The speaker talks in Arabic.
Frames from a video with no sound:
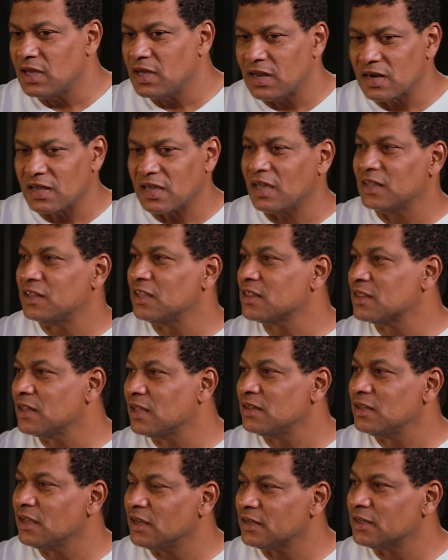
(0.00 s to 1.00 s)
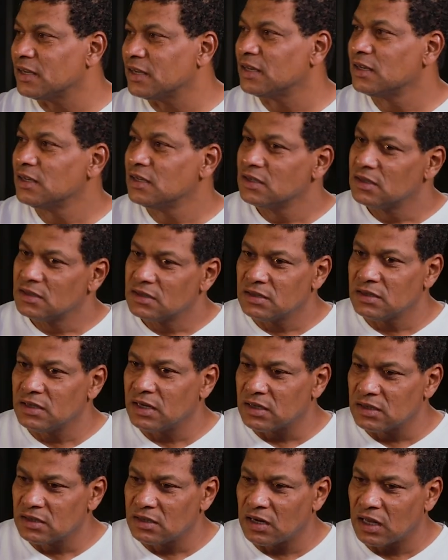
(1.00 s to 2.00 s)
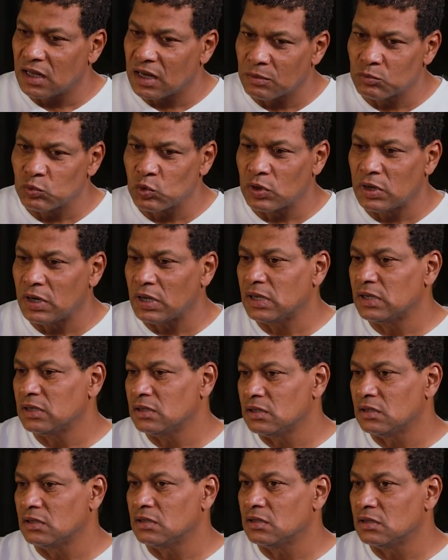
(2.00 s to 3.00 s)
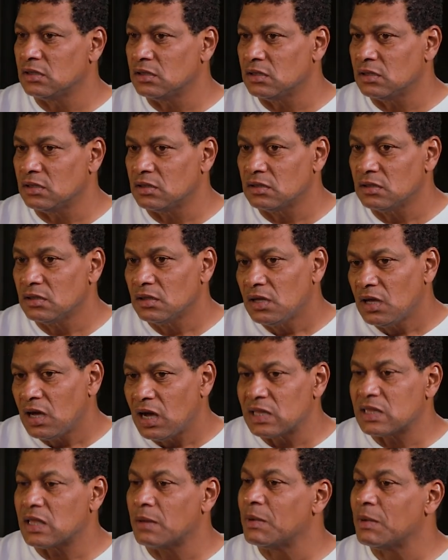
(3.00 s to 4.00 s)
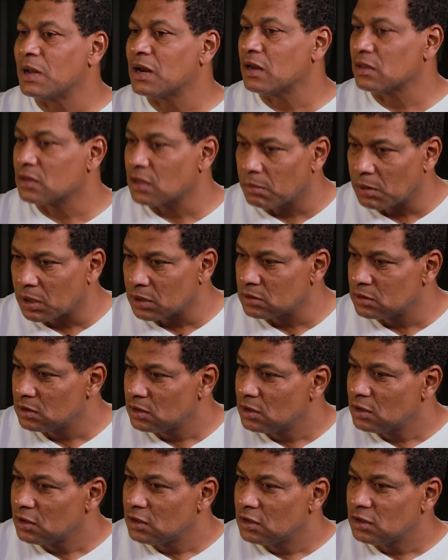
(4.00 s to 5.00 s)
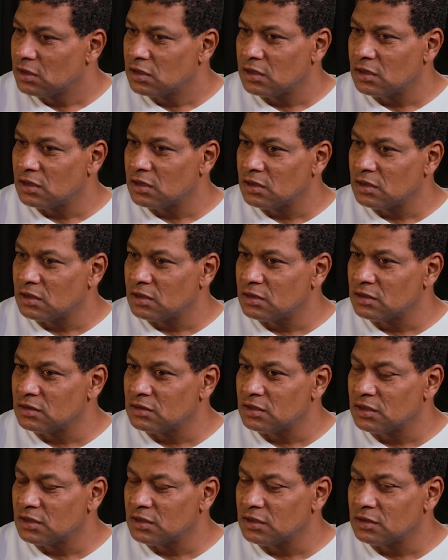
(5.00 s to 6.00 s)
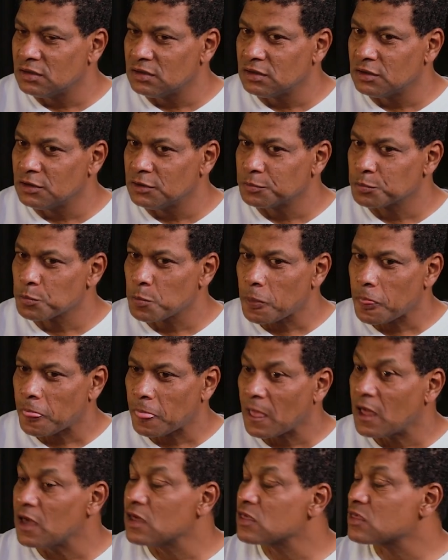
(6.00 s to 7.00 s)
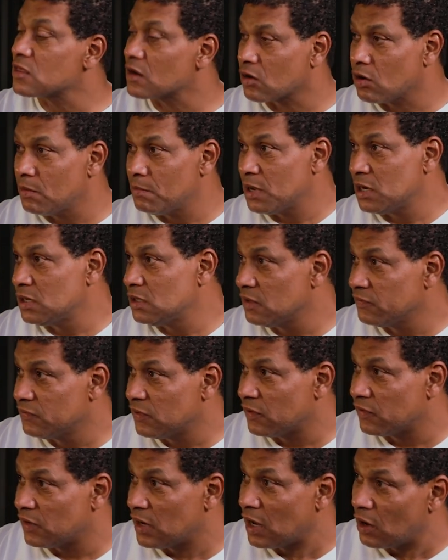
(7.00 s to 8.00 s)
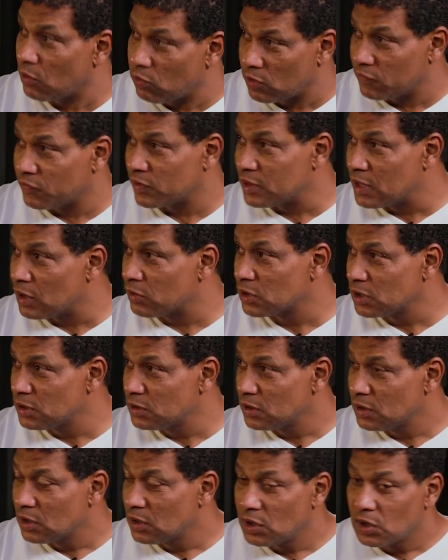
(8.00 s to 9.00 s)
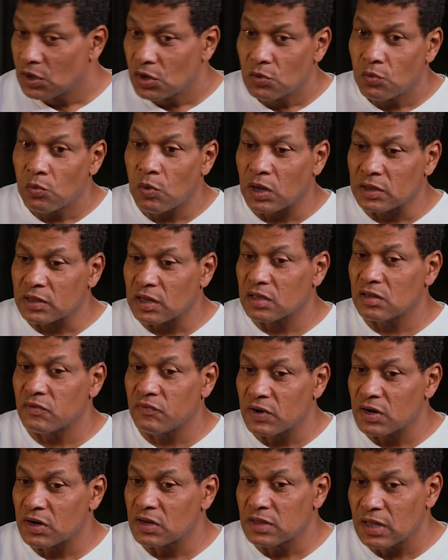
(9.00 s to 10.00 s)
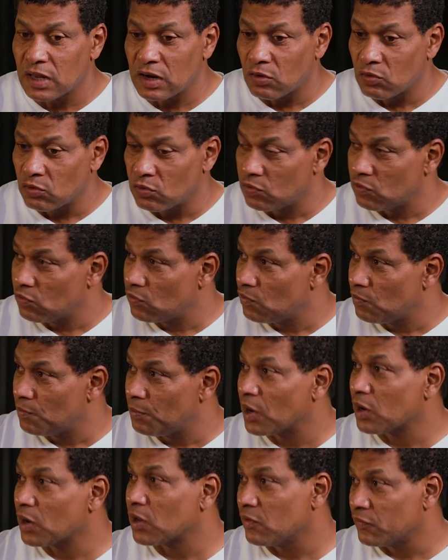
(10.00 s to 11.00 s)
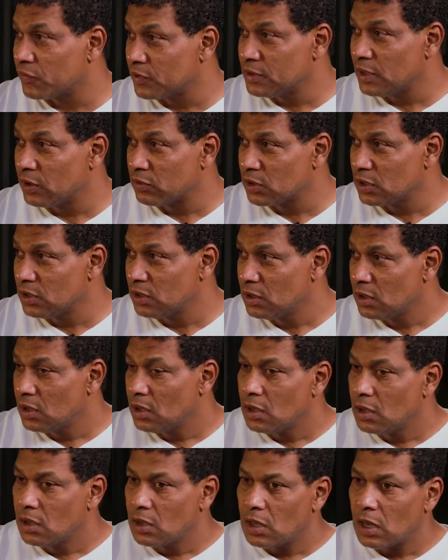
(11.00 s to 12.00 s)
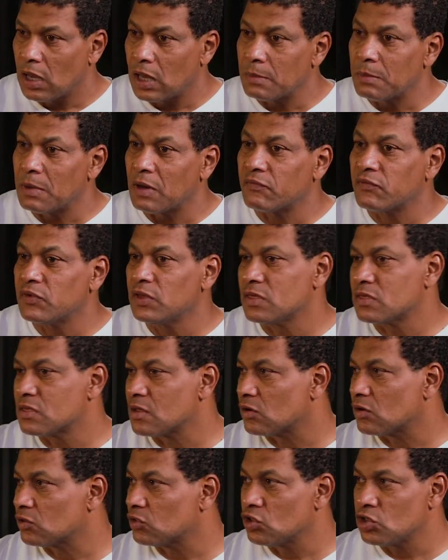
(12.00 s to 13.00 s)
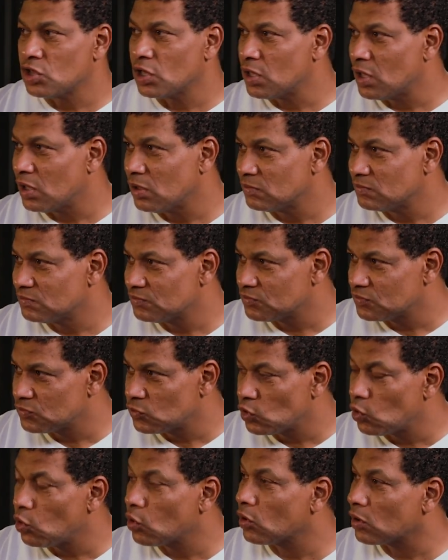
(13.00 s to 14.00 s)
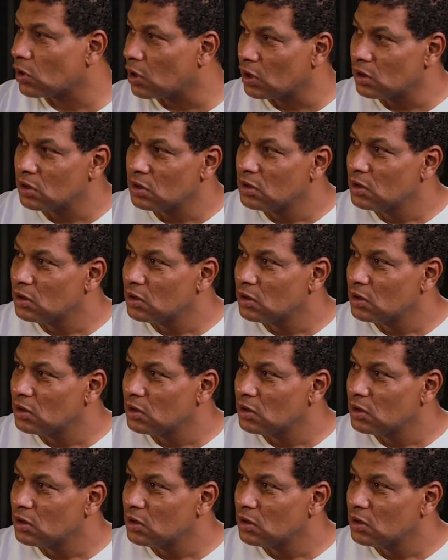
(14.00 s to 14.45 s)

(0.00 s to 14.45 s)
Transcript: يعني خدتنا ان احنا يعني الحمد لله آه، آه، اتمنى طبعا آه، ان ان استر كومباني يفضل الاول في الدوري واعتقد الفريق ده لو بقي في الدوري هيبقى فيه استراتيجيه اخرى